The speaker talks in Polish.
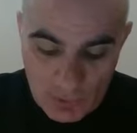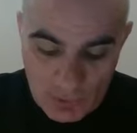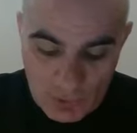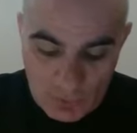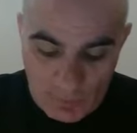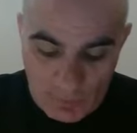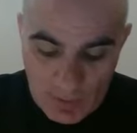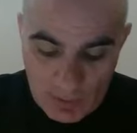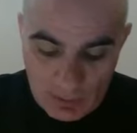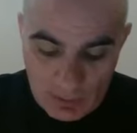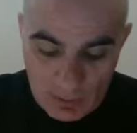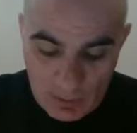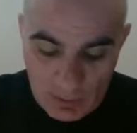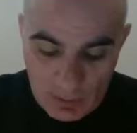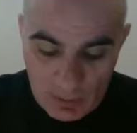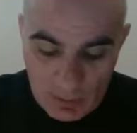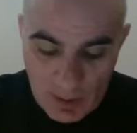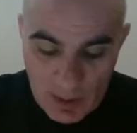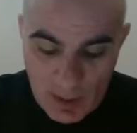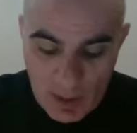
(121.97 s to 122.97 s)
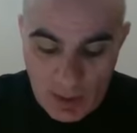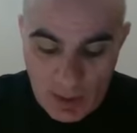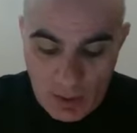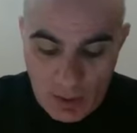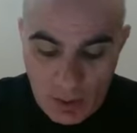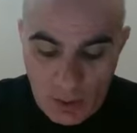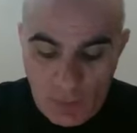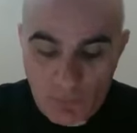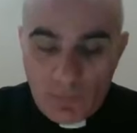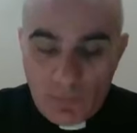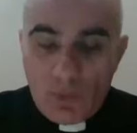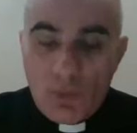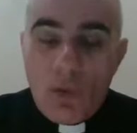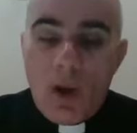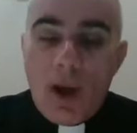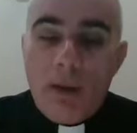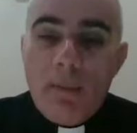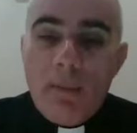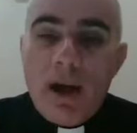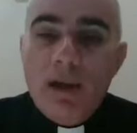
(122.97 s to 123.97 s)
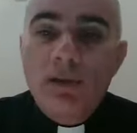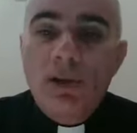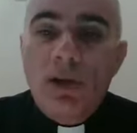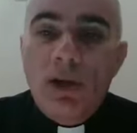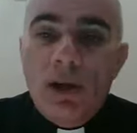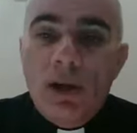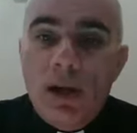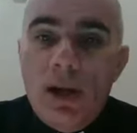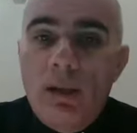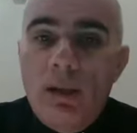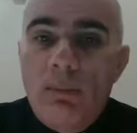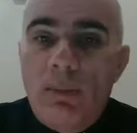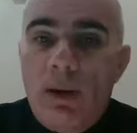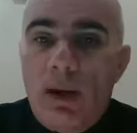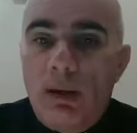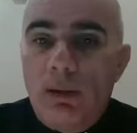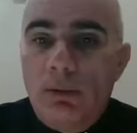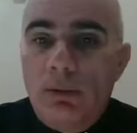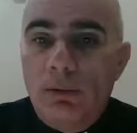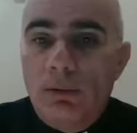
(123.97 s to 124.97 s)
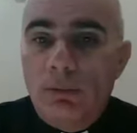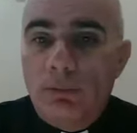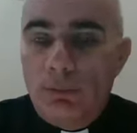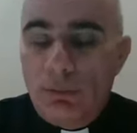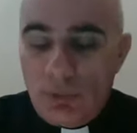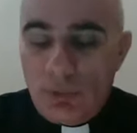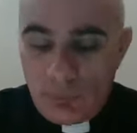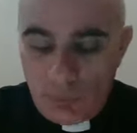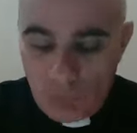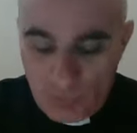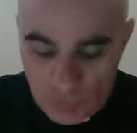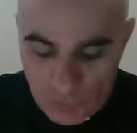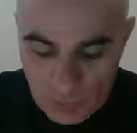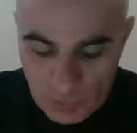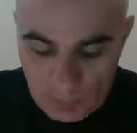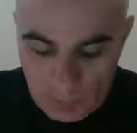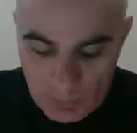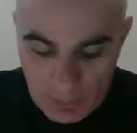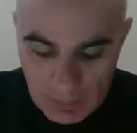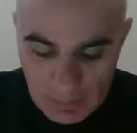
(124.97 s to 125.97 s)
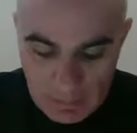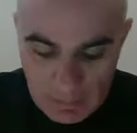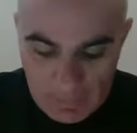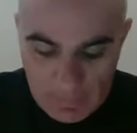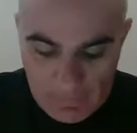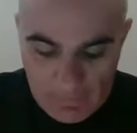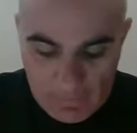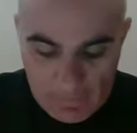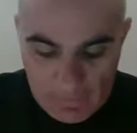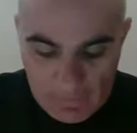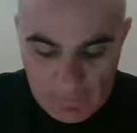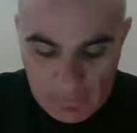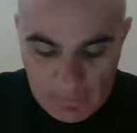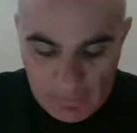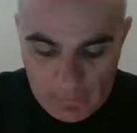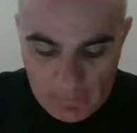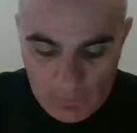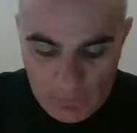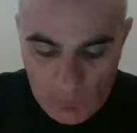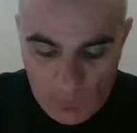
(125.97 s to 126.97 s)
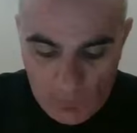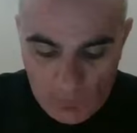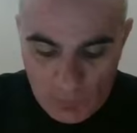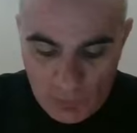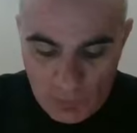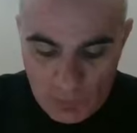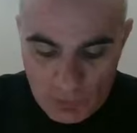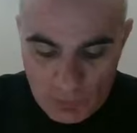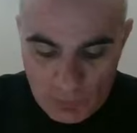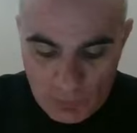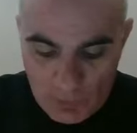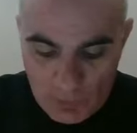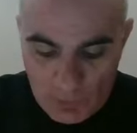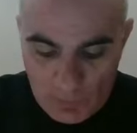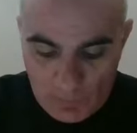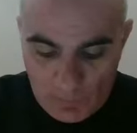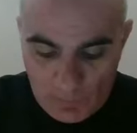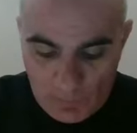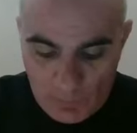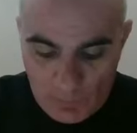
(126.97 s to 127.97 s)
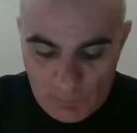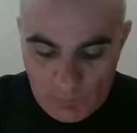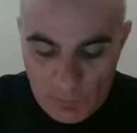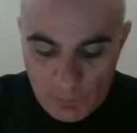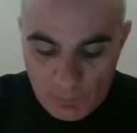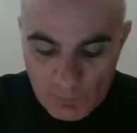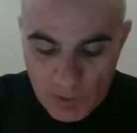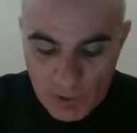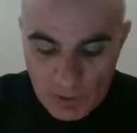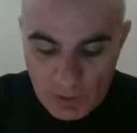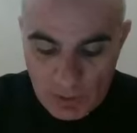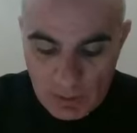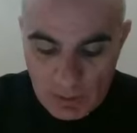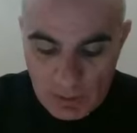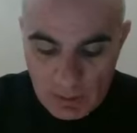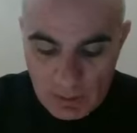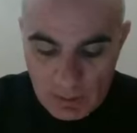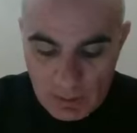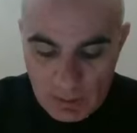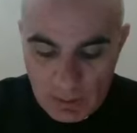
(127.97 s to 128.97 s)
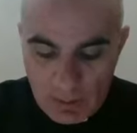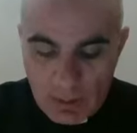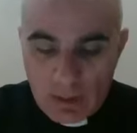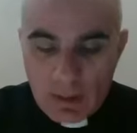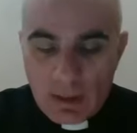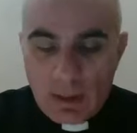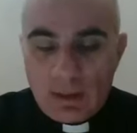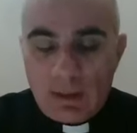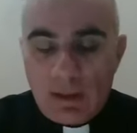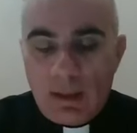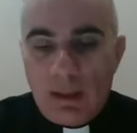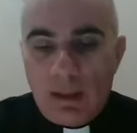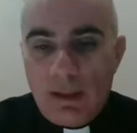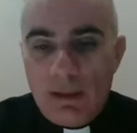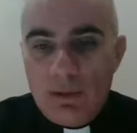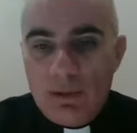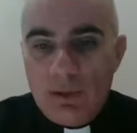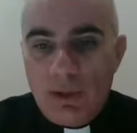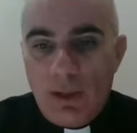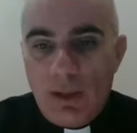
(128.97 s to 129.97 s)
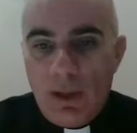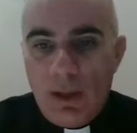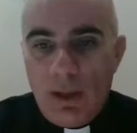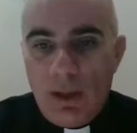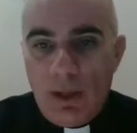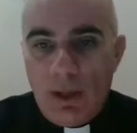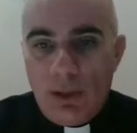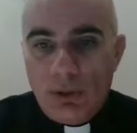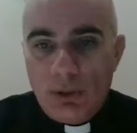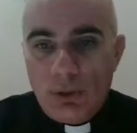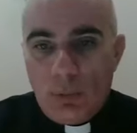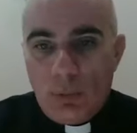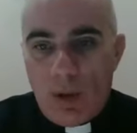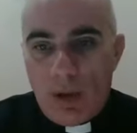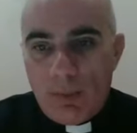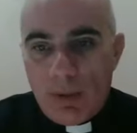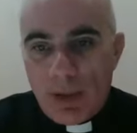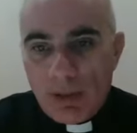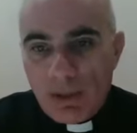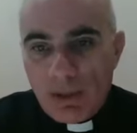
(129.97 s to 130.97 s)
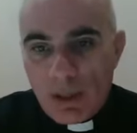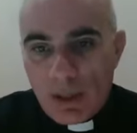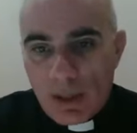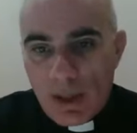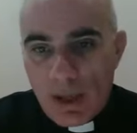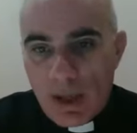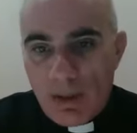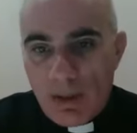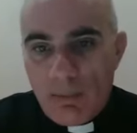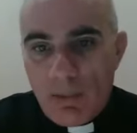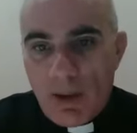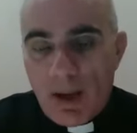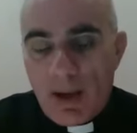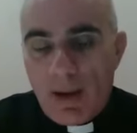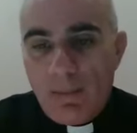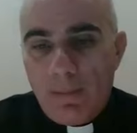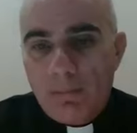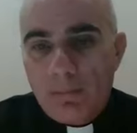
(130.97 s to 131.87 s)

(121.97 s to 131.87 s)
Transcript: świętej owo łamanie chleba, o którym już sobie e, mówiliśmy w poprzedniej katechezie. To łamanie chleba,